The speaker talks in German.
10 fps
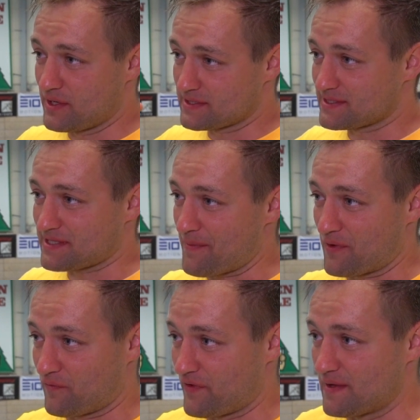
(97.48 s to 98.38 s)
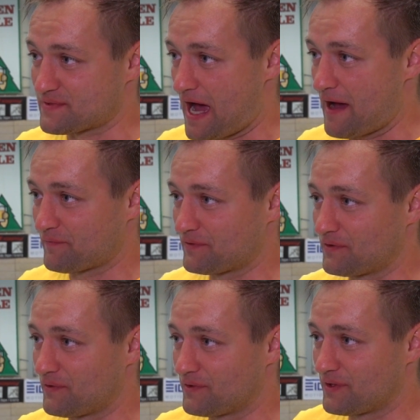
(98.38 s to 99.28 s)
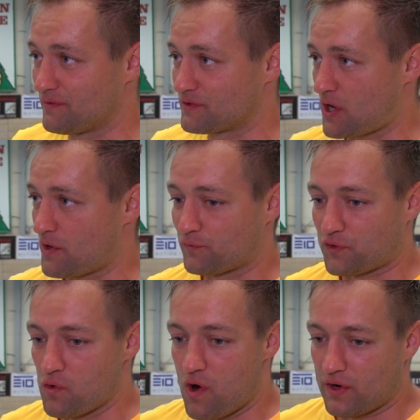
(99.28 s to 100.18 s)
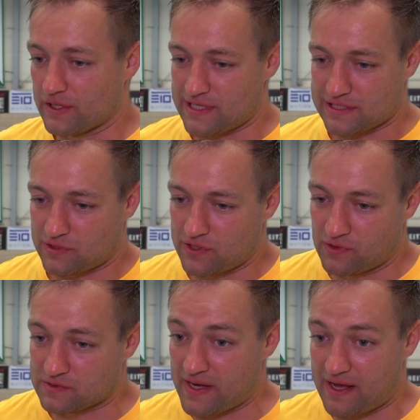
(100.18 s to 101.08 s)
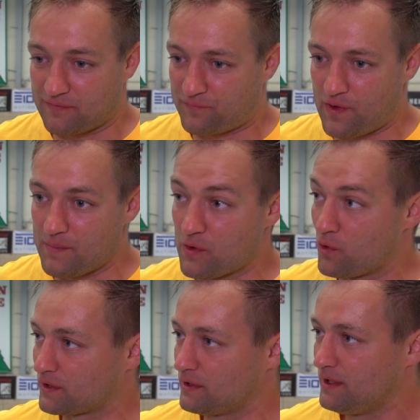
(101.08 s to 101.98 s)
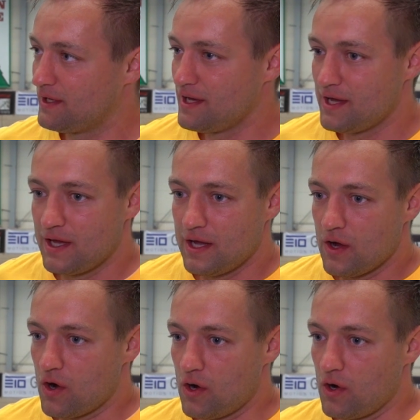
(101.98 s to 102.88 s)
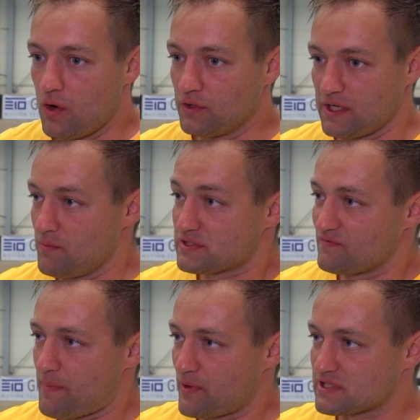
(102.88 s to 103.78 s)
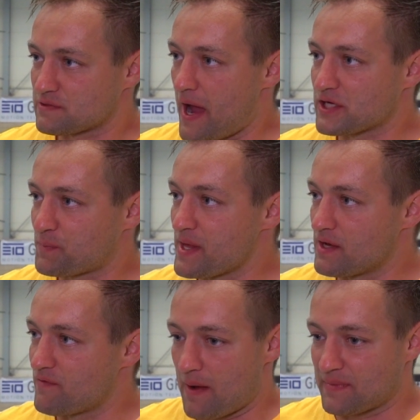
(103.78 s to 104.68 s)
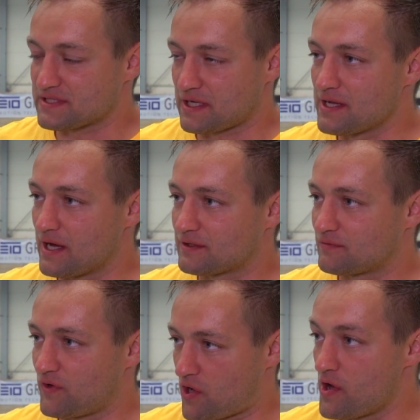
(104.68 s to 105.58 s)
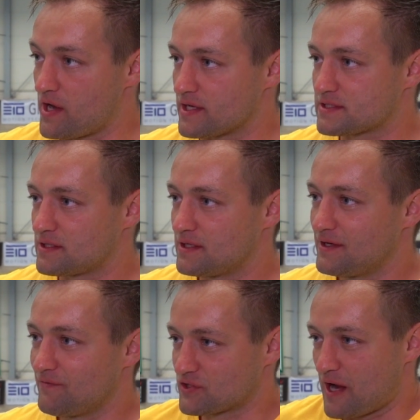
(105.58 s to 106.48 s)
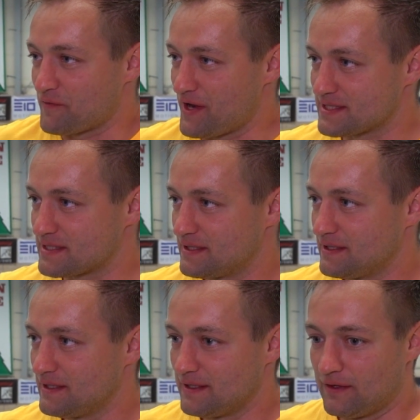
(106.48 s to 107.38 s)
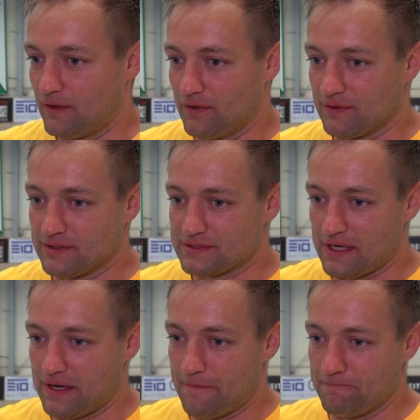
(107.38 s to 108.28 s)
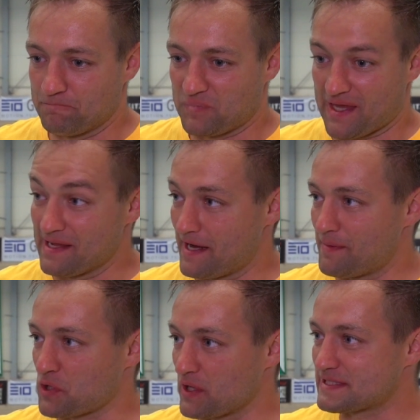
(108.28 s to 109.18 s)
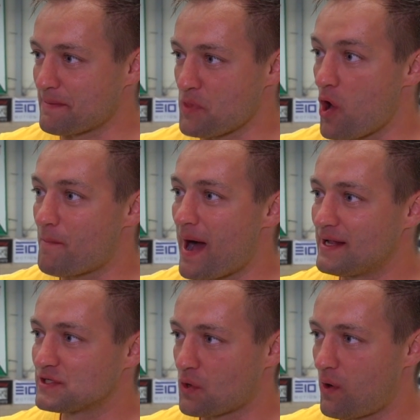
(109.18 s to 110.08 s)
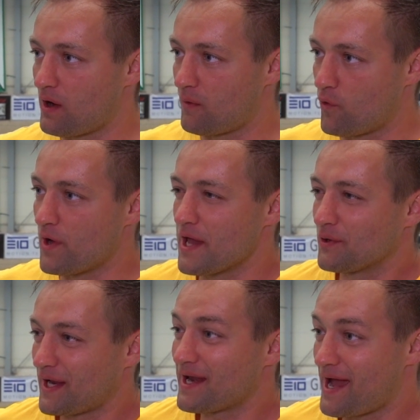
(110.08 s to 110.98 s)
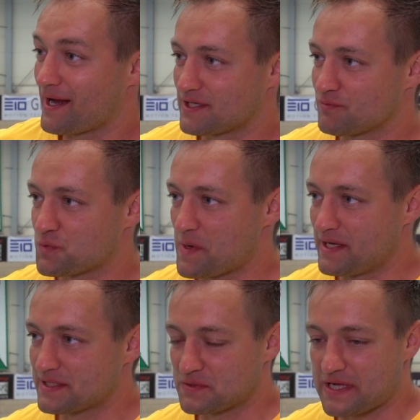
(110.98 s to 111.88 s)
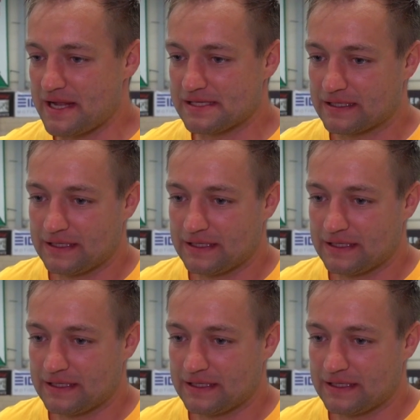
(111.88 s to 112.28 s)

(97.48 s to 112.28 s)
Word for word: das ist das Timeout von Wilhelmshaven und schauen auf die Uhr und ich sage zu den Jungs, Männer, vier Minuten und die müssen wir plus zwei spielen. Wir haben das trainiert, wir können das, wir schaffen das und ähm, kriegen dann aber trotzdem nochmal ein Tor, obwohl Leon dann eigentlich im Spiel ist und hält.